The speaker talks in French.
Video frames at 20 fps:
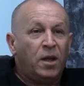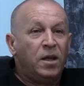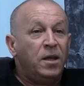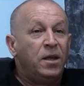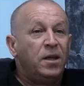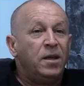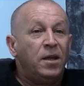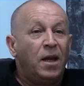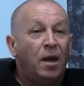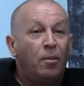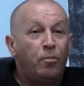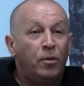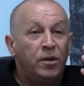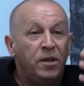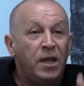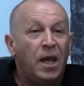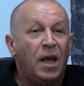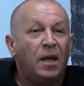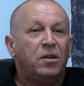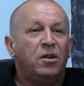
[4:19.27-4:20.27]
Il n'y a
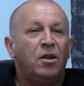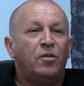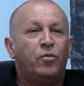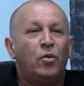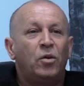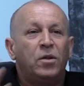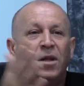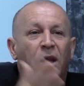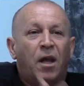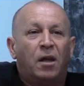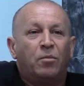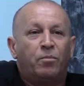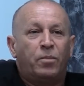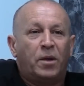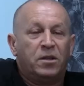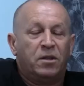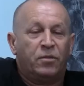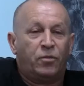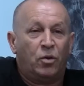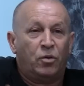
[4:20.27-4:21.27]
ni à défendre ni à ne
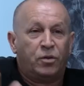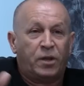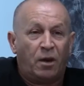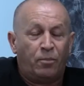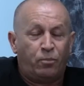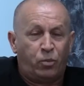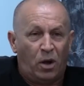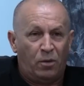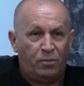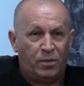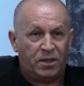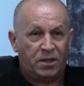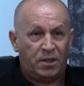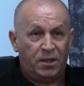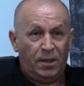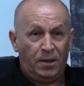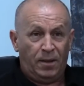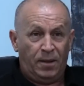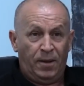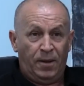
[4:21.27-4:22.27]
pas défendre. Le drapeau
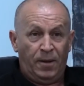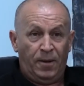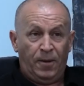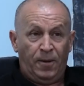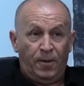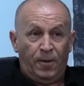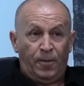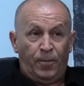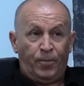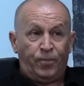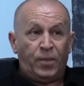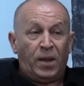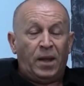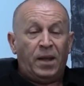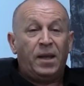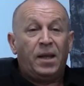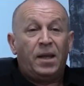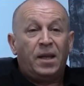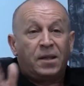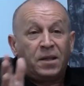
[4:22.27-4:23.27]
amazir,
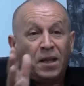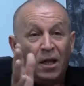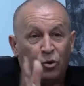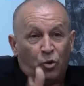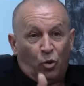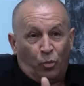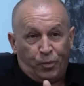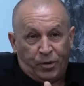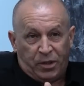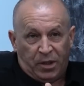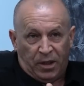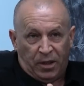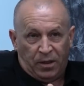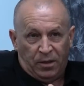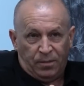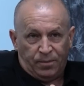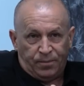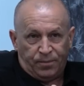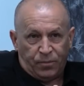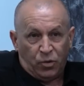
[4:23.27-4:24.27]
il est
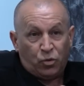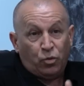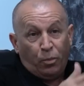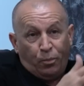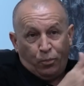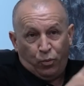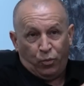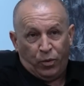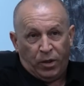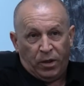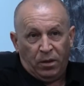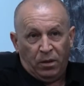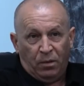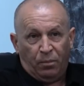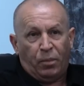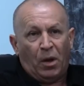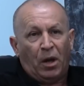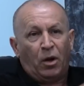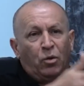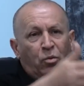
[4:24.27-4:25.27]
adopté depuis
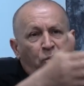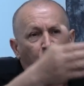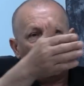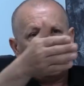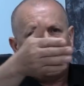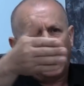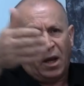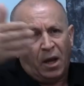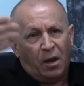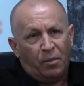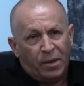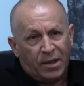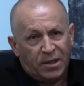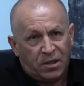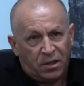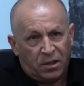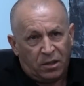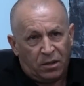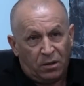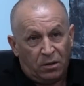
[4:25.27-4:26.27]
par le congrès à
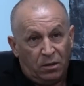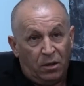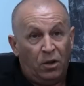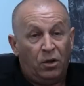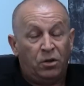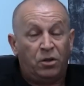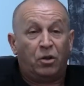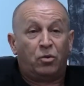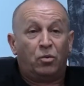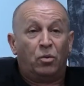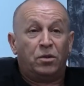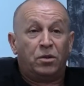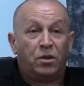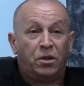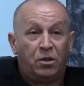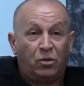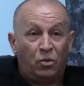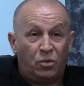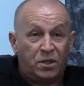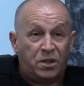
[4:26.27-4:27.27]
qui,
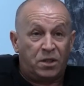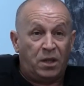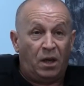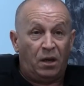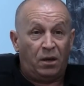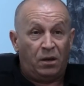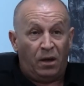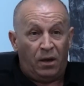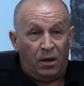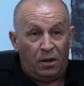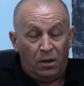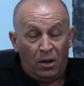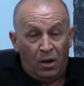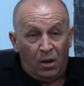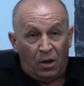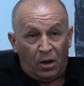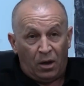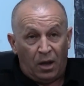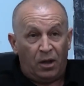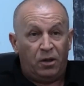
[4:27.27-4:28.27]
qui concerne
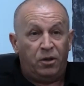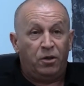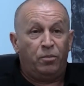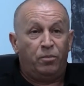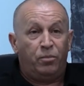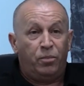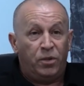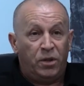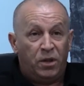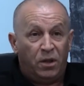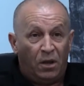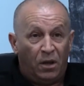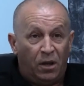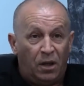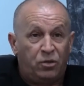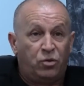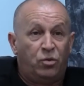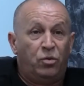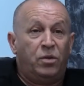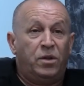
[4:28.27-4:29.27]
la Libye,
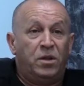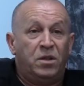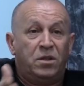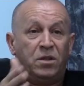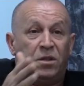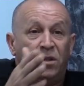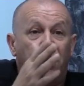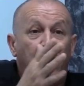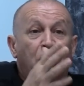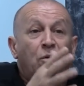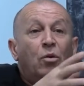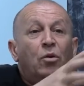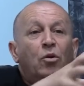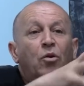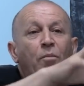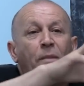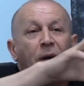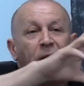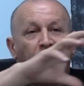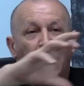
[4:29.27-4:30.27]
la Tunisie,
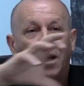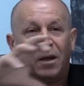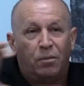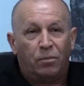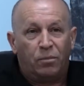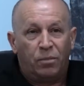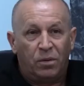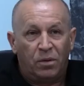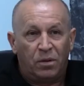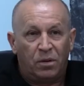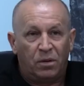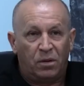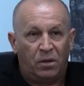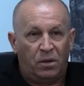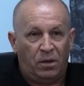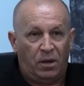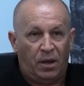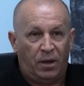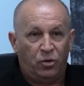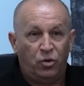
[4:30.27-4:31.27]
le Maghreb,
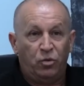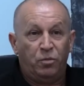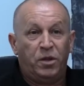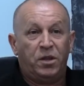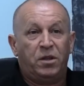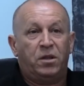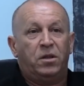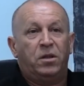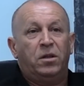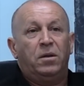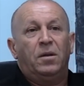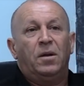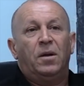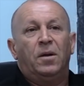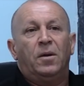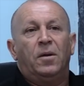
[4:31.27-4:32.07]
la Numidie.